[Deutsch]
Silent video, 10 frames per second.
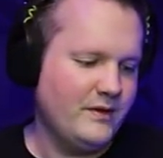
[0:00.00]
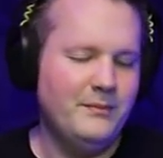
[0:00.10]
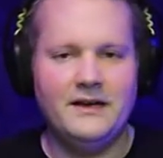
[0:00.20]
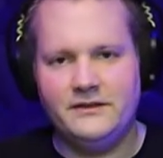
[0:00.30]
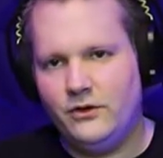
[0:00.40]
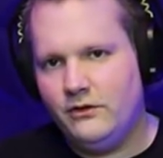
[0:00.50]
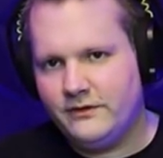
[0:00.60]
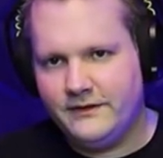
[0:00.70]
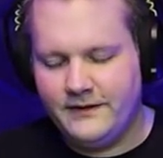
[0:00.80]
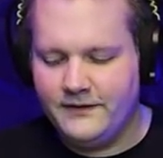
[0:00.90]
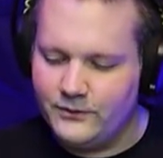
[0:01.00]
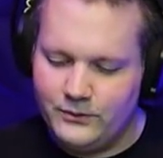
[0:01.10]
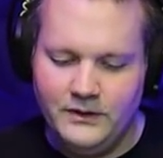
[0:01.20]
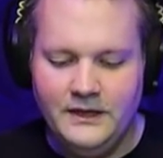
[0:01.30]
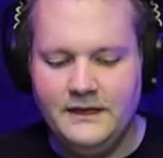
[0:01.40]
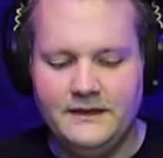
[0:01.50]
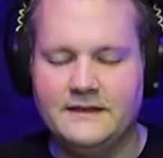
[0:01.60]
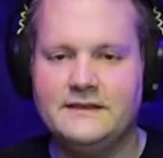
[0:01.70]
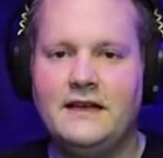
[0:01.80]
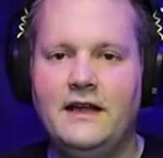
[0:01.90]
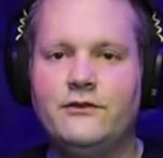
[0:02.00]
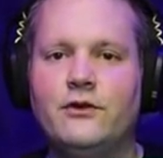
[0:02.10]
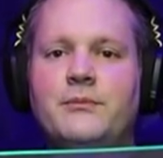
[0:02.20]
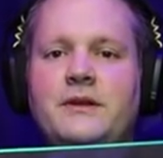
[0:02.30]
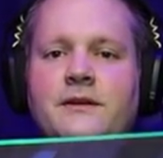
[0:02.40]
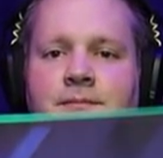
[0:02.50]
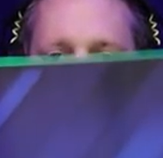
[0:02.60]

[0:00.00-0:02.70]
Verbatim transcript: mache ich ja öfters dann so. Das ist eins von mir